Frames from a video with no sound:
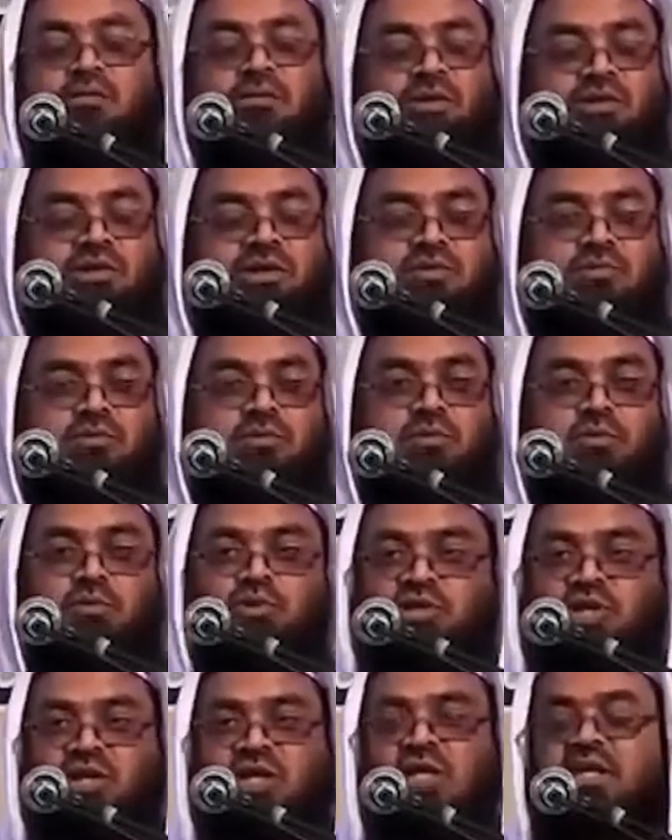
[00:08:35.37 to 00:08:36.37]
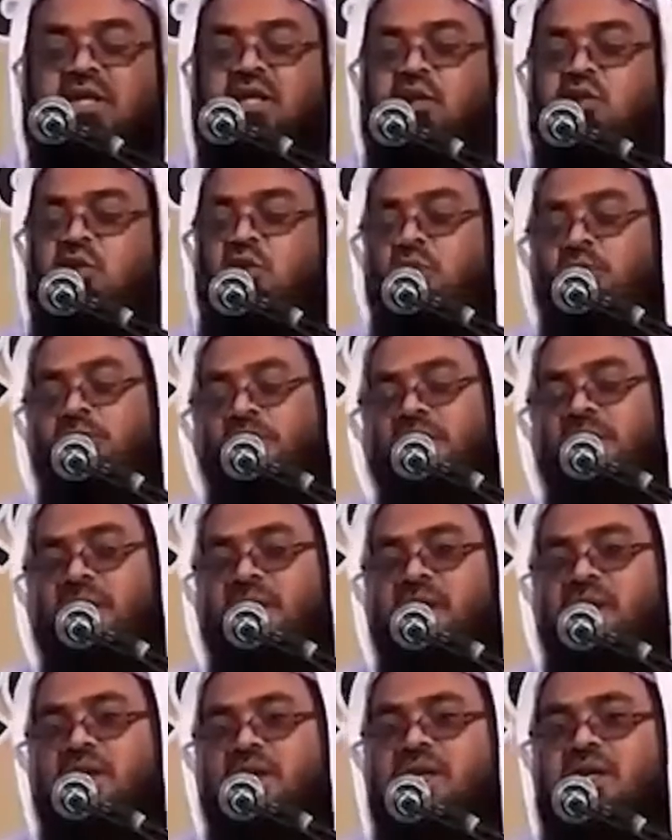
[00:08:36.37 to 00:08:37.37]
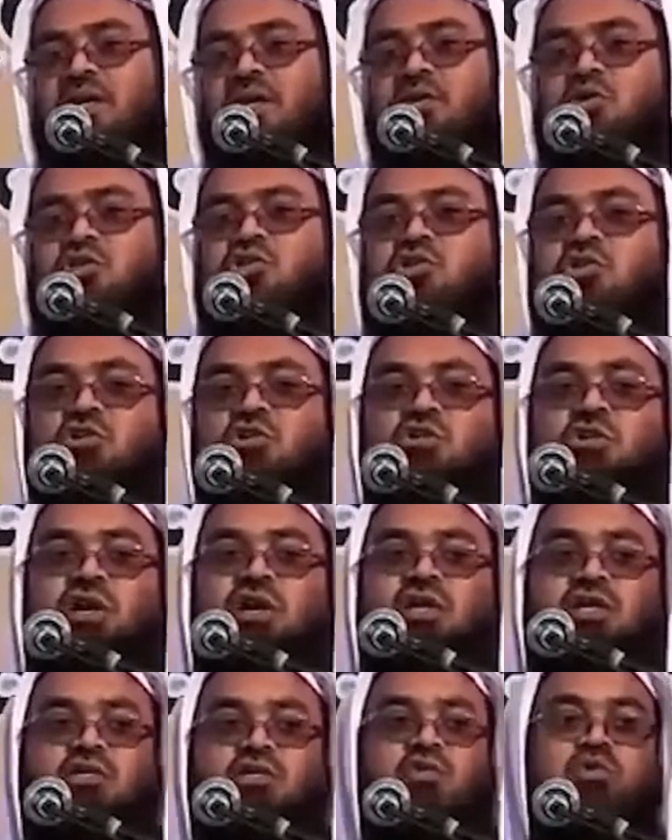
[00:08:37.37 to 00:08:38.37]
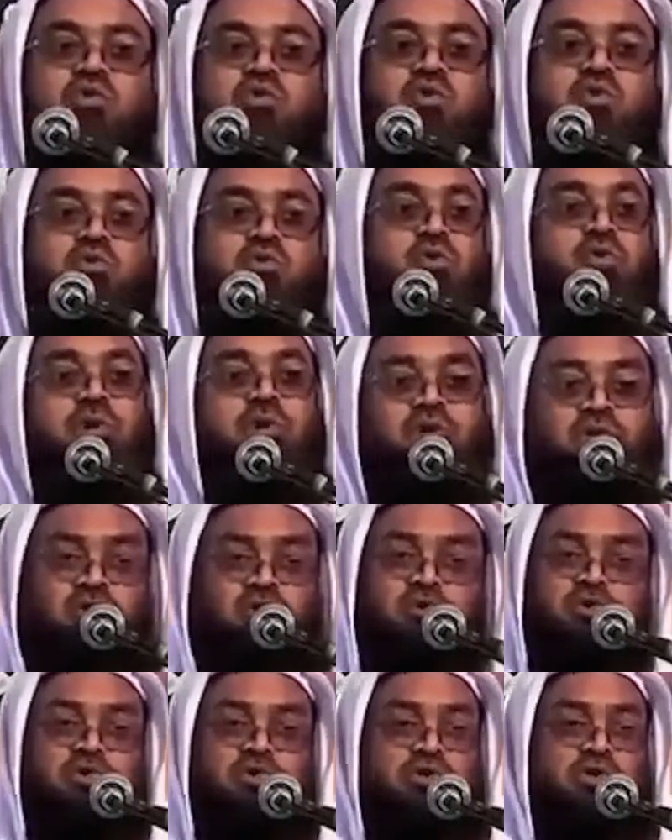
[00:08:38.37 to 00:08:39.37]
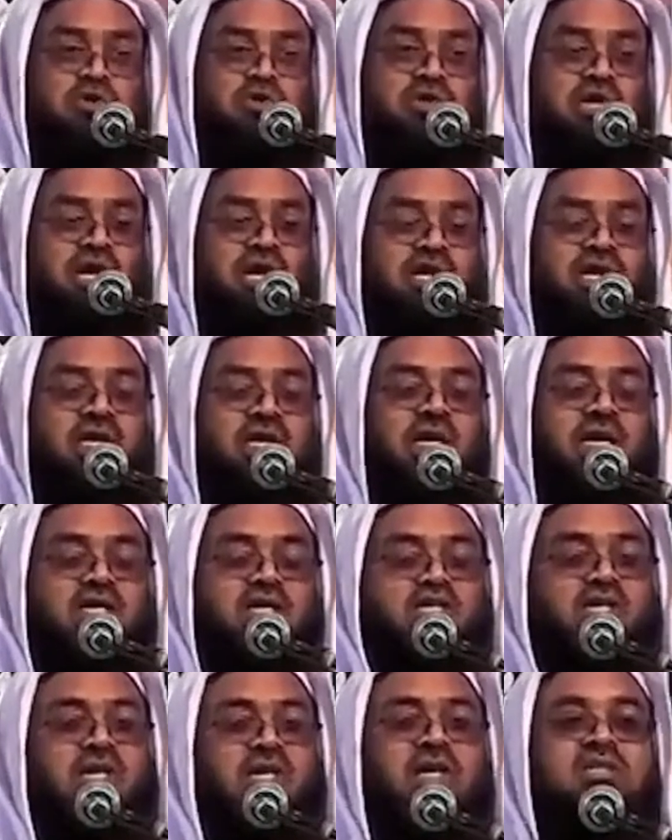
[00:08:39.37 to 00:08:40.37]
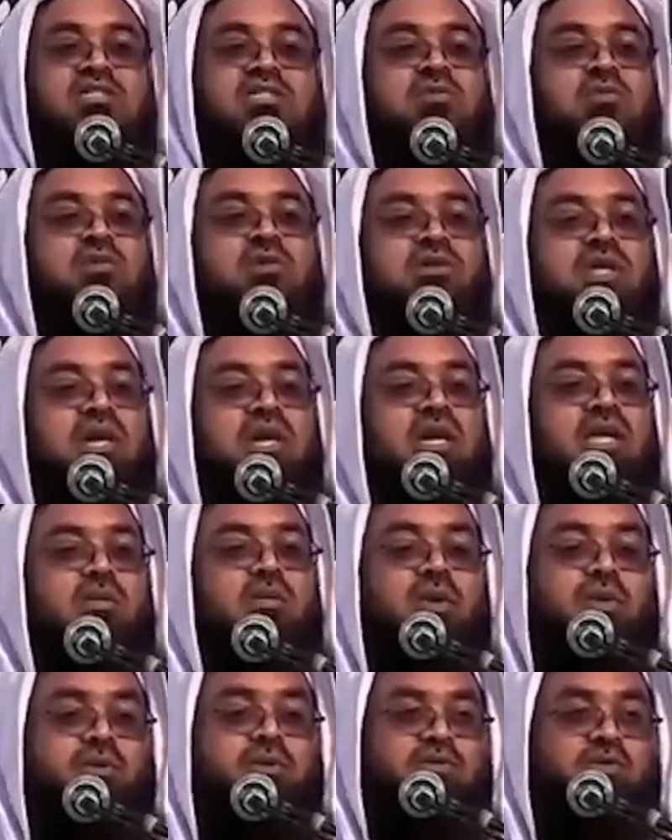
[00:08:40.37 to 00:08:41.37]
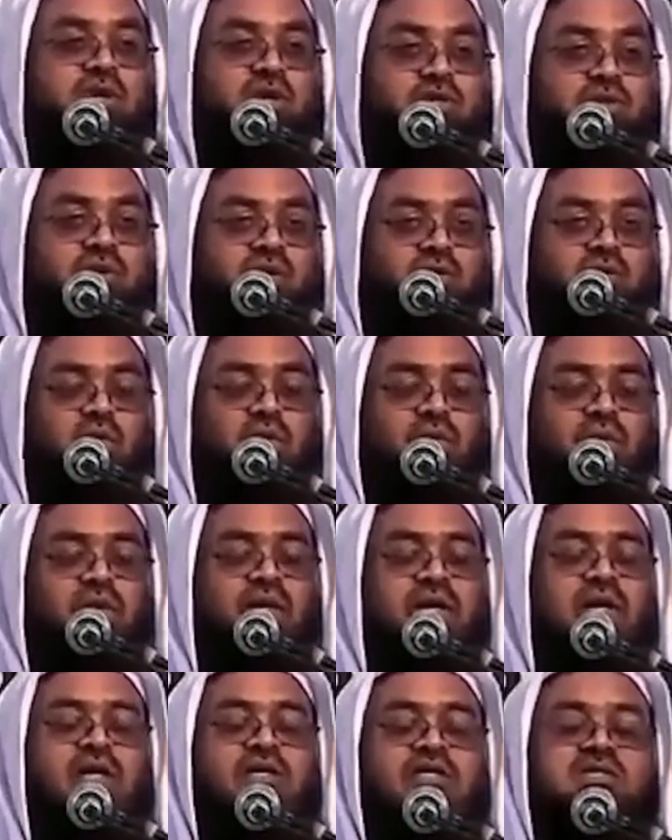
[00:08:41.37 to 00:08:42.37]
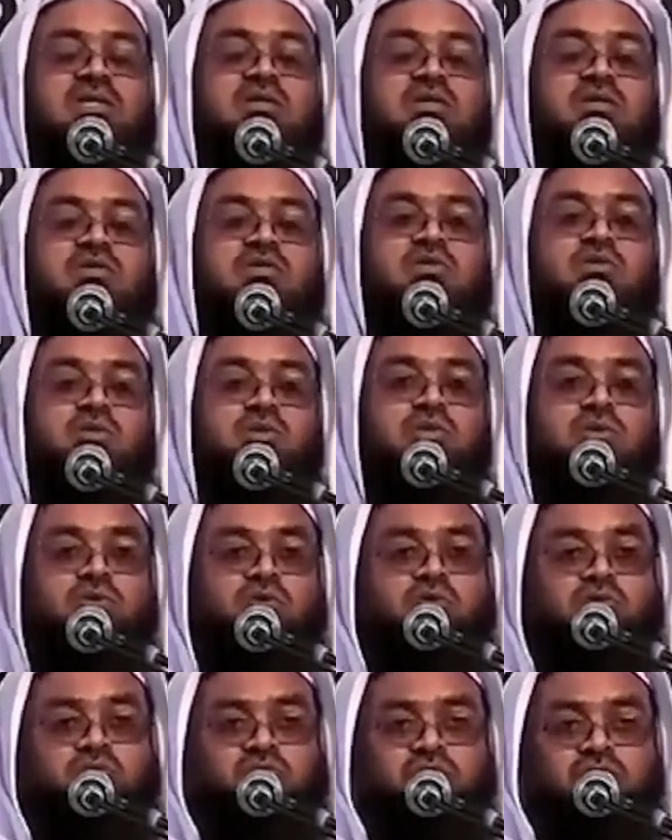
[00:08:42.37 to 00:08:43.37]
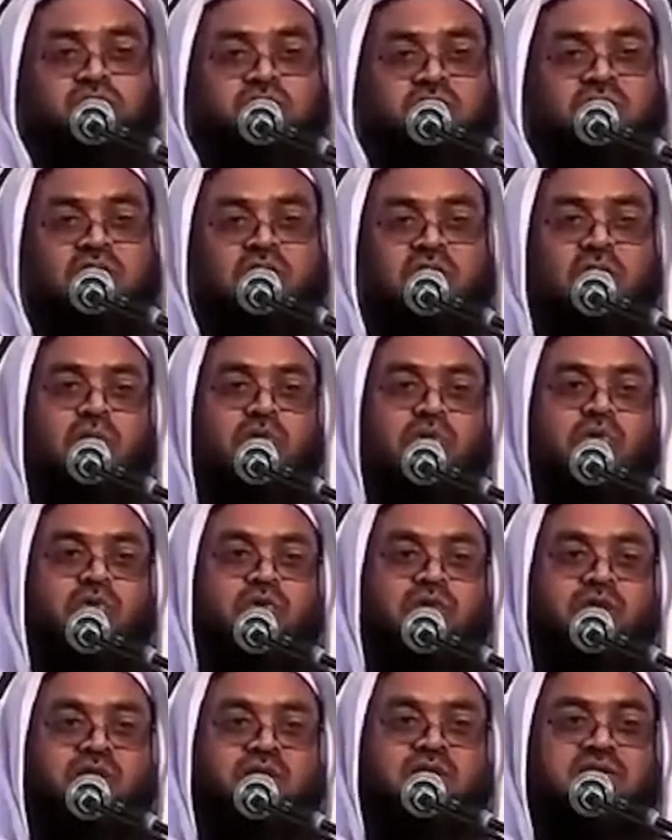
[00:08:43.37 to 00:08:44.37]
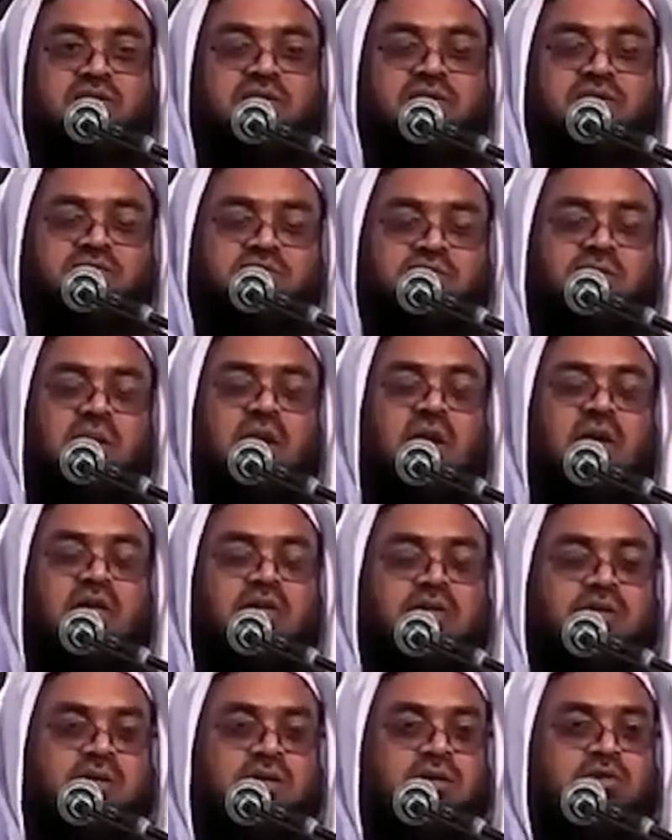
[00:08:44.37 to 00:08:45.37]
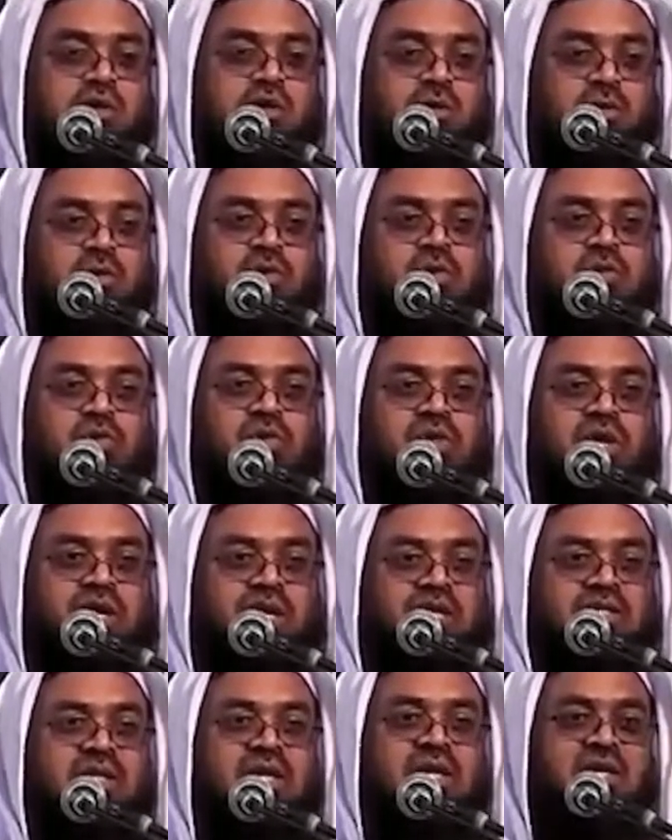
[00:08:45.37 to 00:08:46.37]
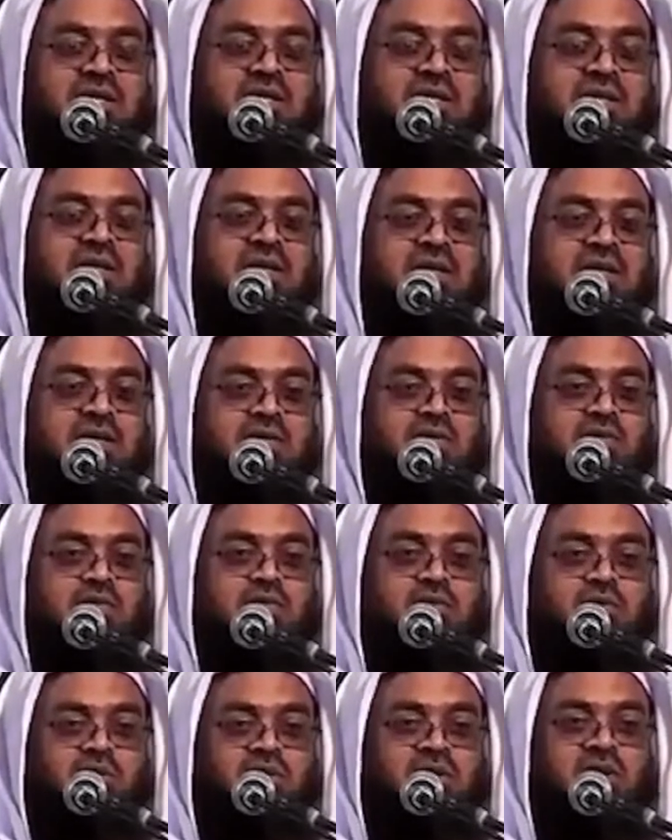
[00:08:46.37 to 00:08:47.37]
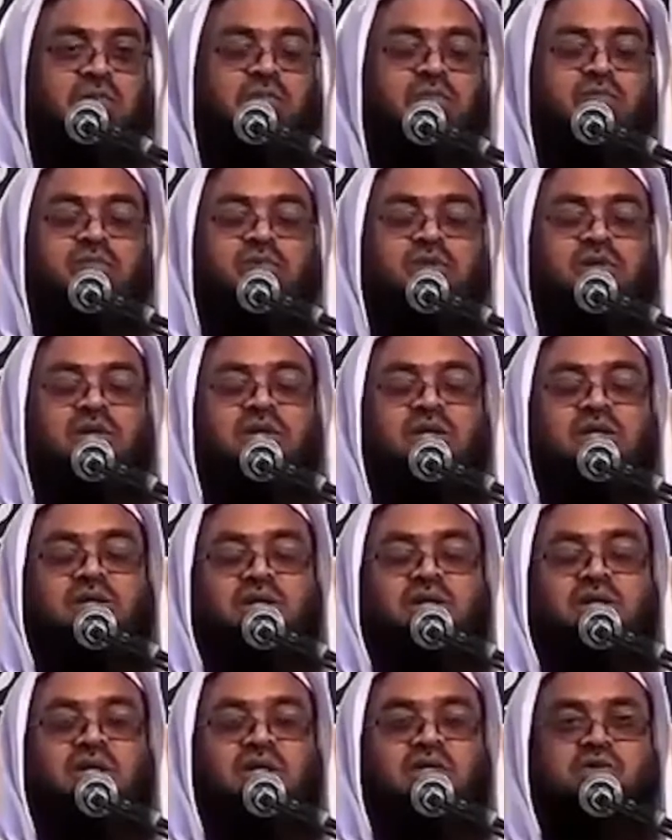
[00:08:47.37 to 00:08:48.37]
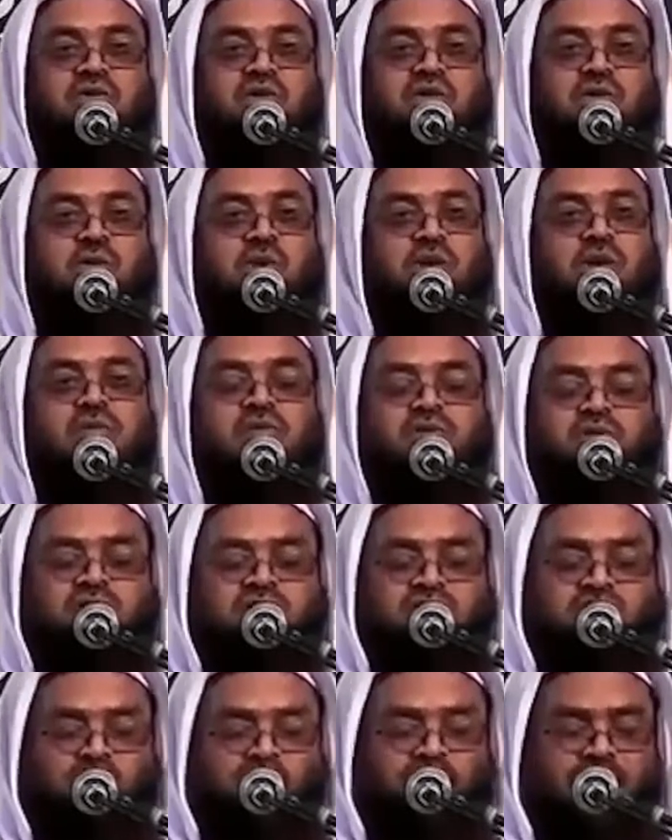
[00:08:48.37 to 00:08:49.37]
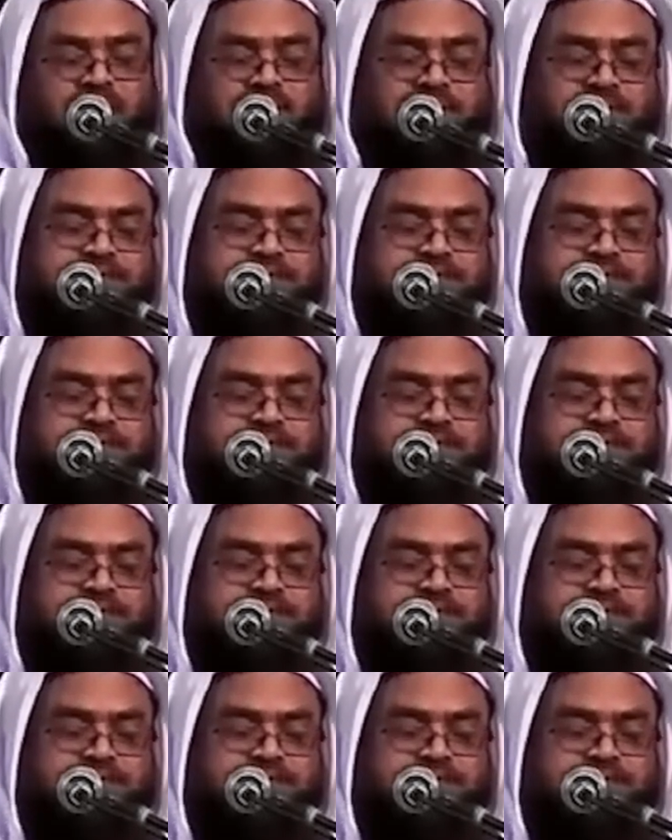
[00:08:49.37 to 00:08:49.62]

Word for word: অর্থাৎ ছেলেকে অথবা মেয়েকে নসিহত করার একটা সুযোগ সুবর্ণ সুযোগ যখন থাকে সারা জীবন তারা কিভাবে চলাফেরা করবে সেই সেই সময়টুকু তারা সেই সময়টুকু তারা কাজে লাগিয়ে এ খতিব তিনি এদেরকে কিছু একটা পরামর্শ দিতে পারেন